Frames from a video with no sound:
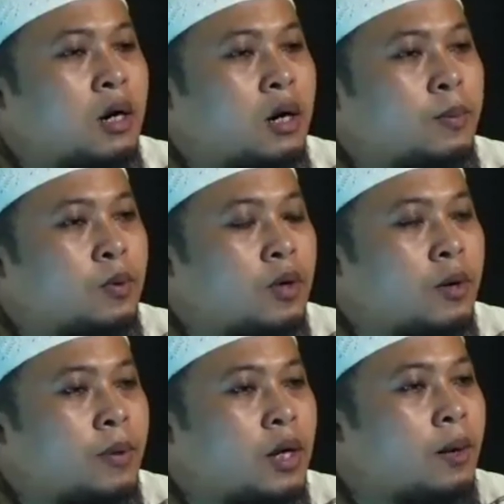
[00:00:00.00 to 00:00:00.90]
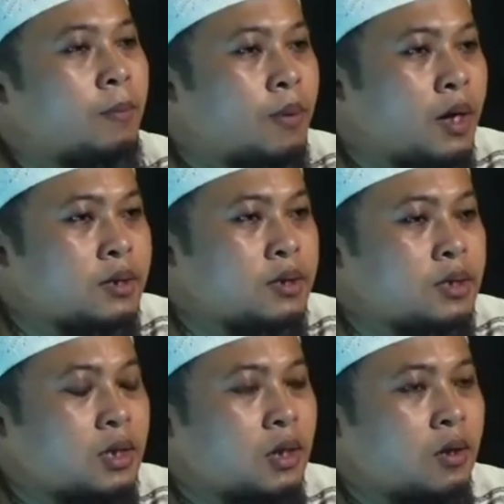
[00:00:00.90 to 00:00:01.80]
Abdullah bin
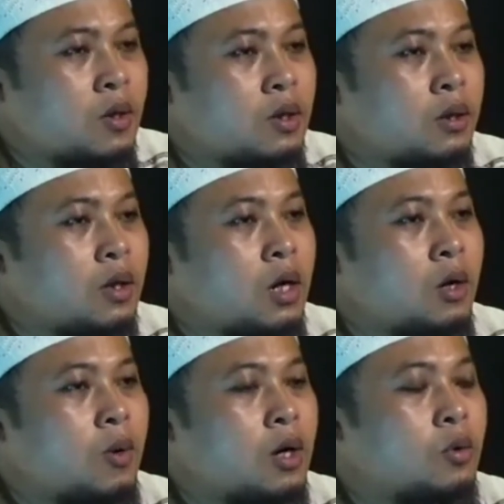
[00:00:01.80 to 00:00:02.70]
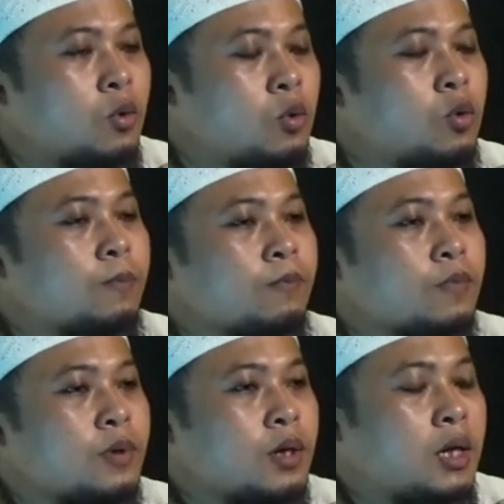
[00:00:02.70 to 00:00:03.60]
Abbas ya radhiyallahu anhu
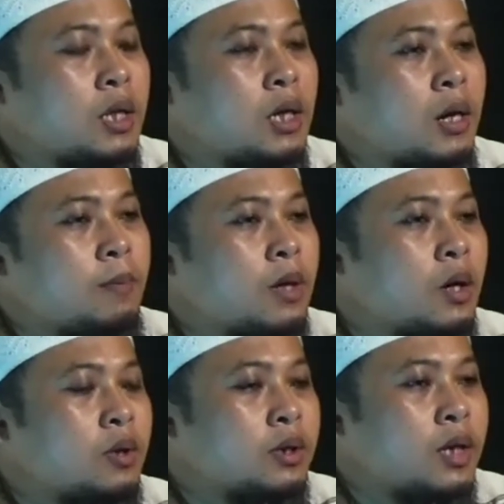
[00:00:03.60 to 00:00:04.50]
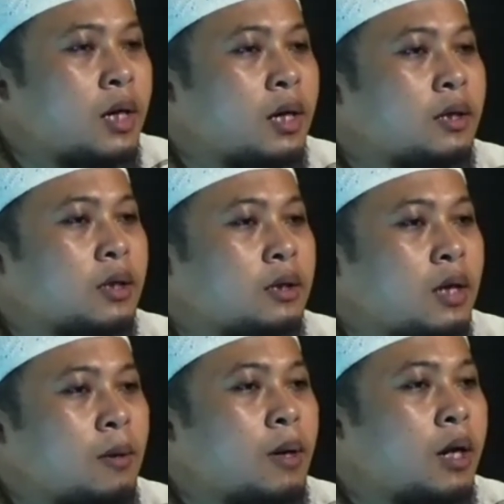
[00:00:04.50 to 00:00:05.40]
ketika beliau ditanya
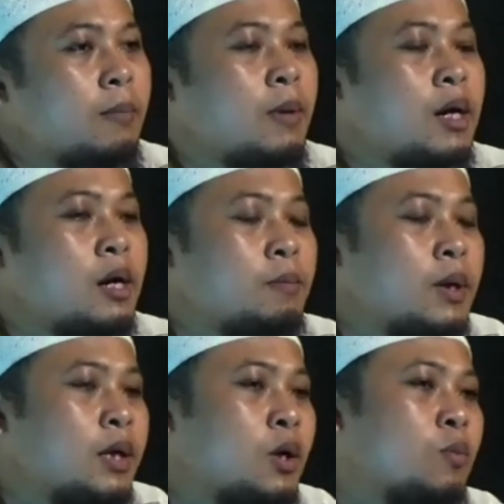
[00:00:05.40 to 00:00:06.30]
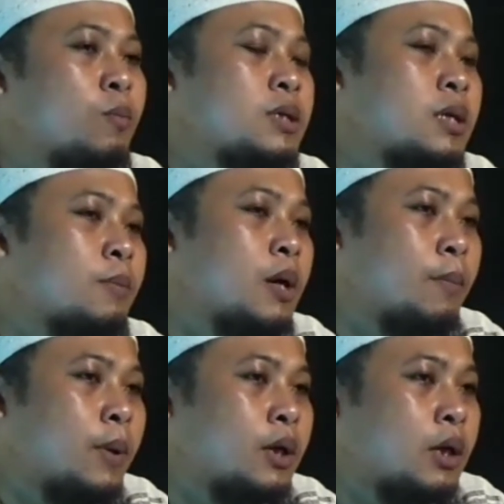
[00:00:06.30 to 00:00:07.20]
tentang bagaimana beliau bisa
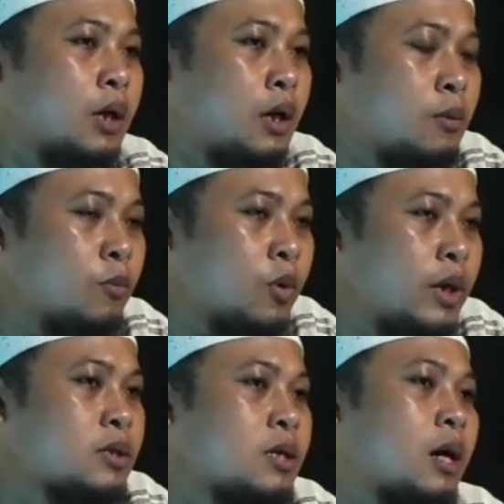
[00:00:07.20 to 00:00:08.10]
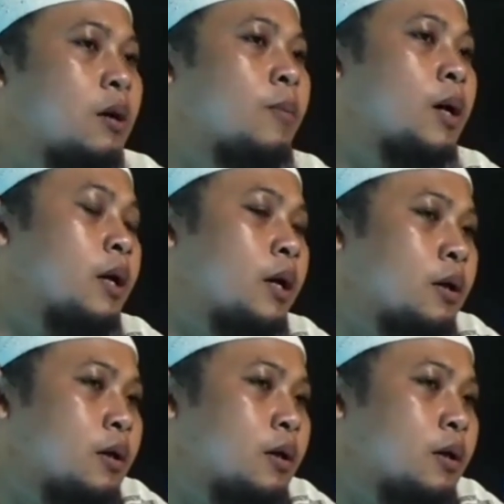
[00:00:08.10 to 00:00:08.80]
mendapatkan ilmu yang sangat banyak